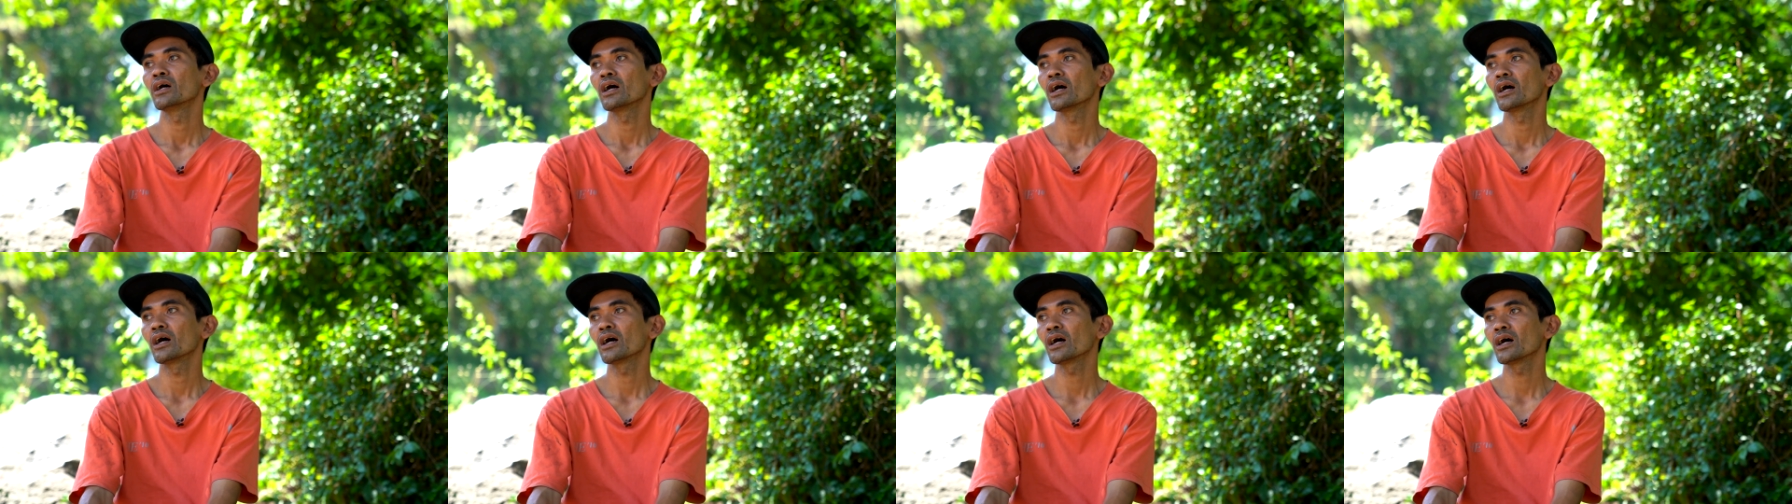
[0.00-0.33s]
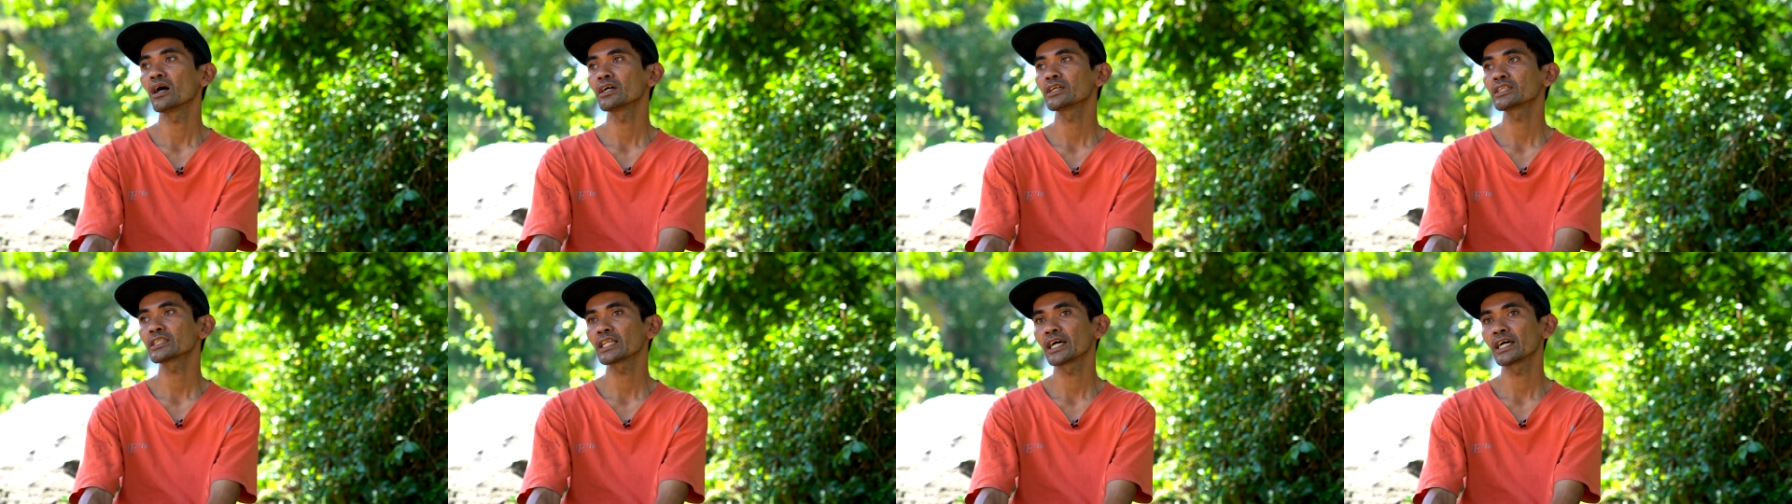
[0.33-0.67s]

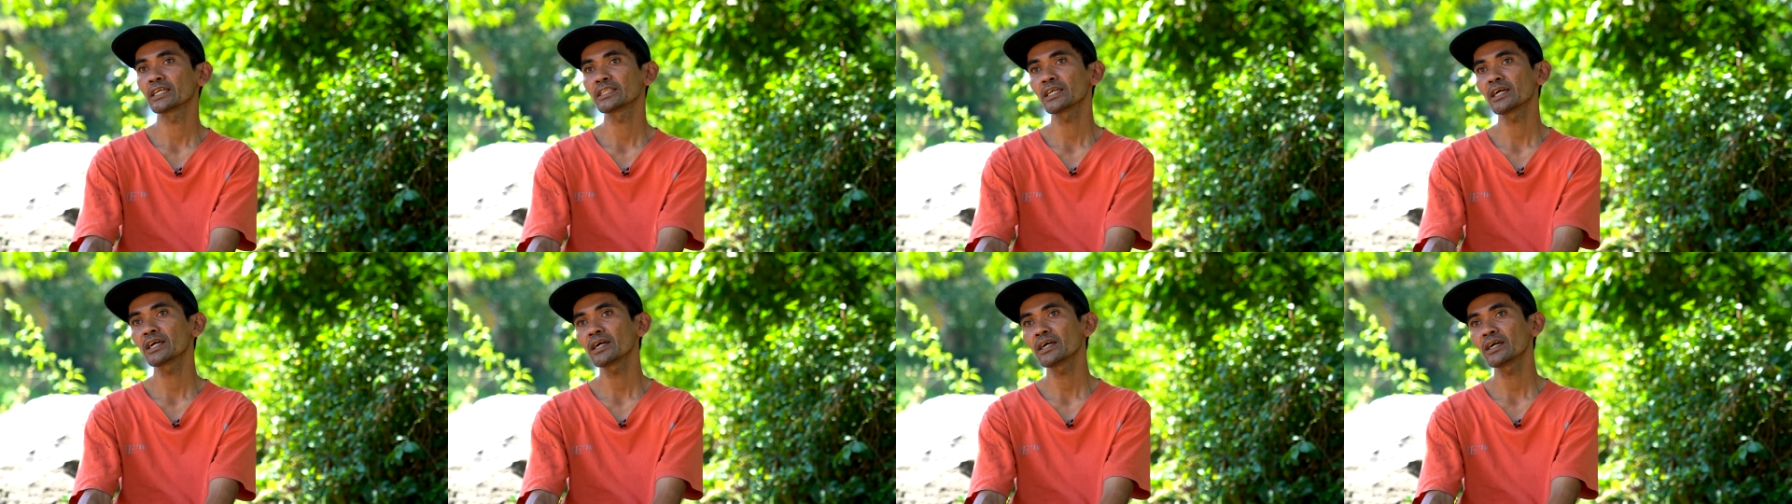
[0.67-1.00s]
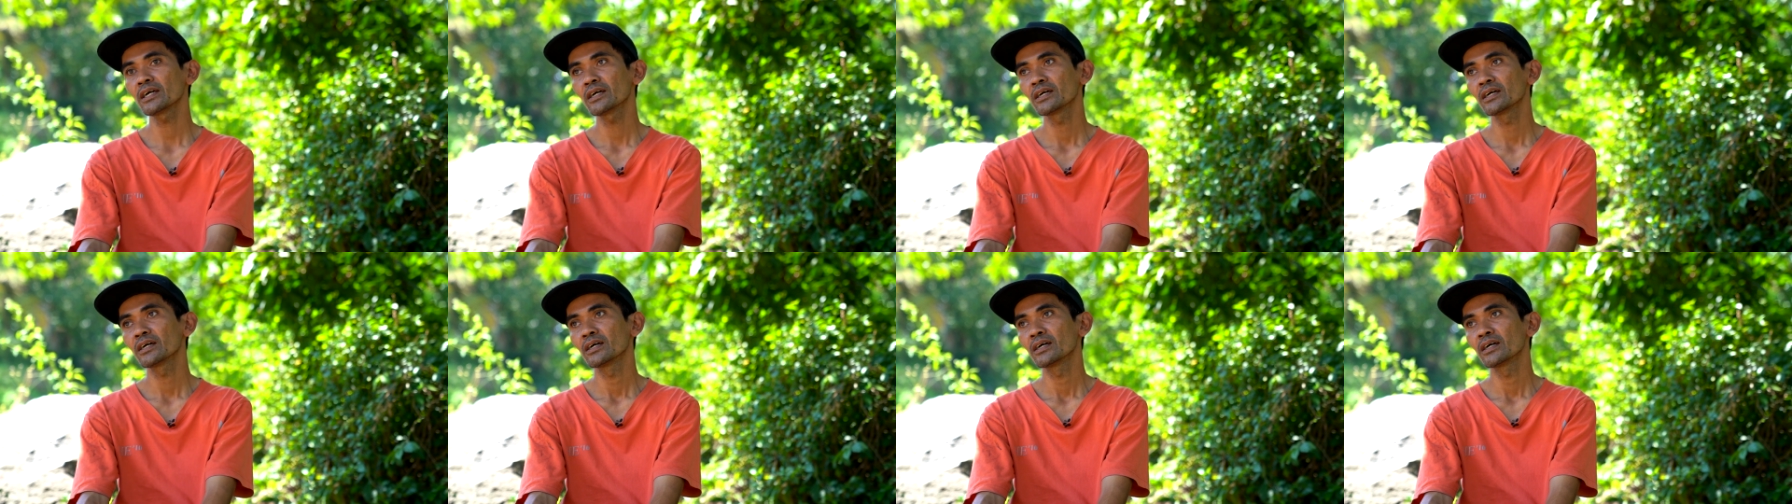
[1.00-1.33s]
uh, istilahnya
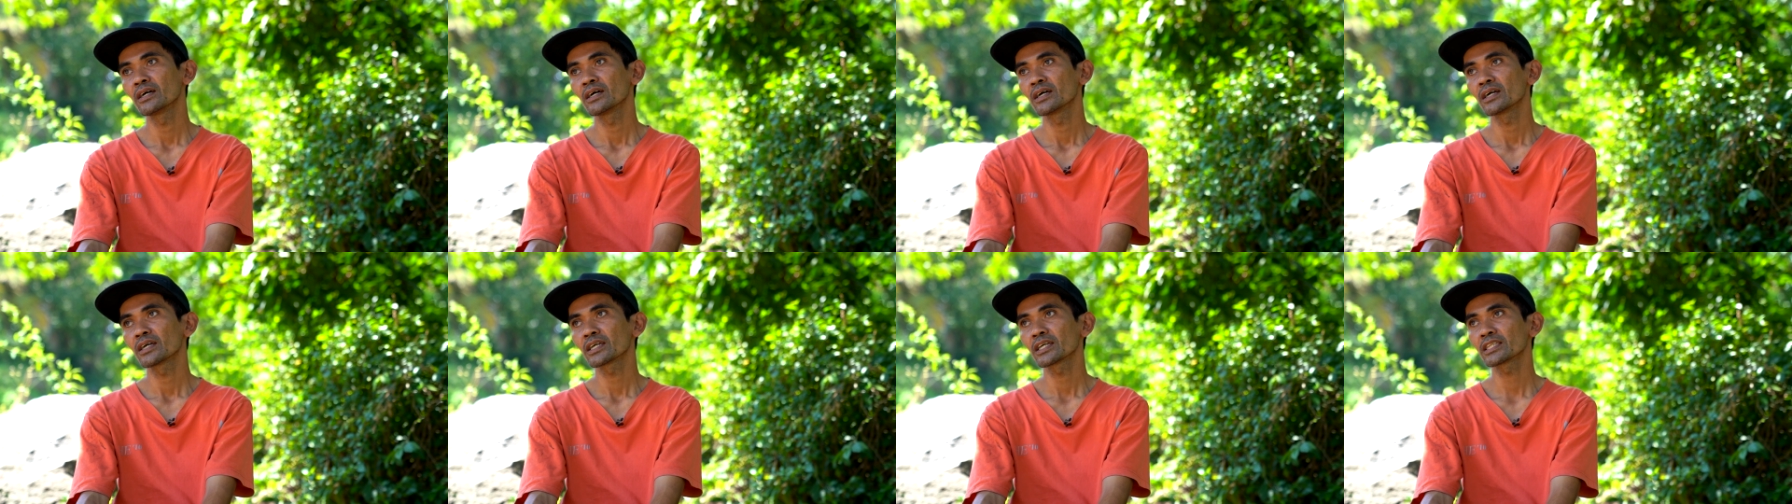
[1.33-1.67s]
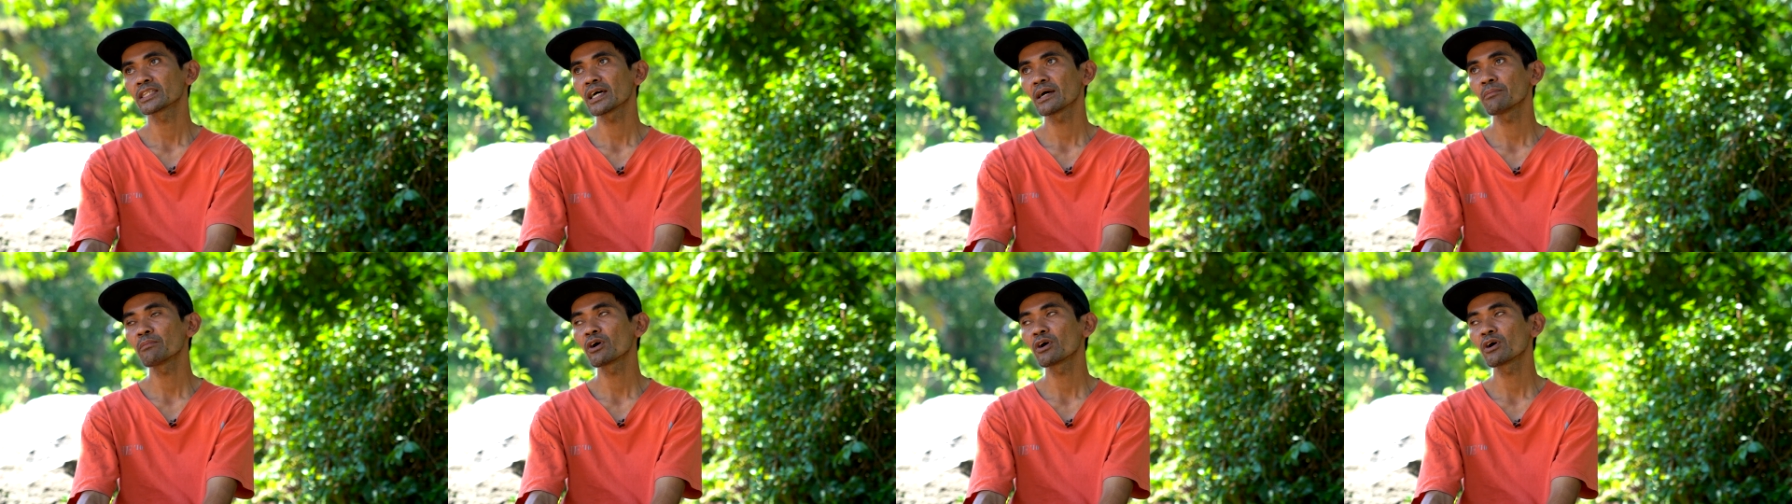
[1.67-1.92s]
kita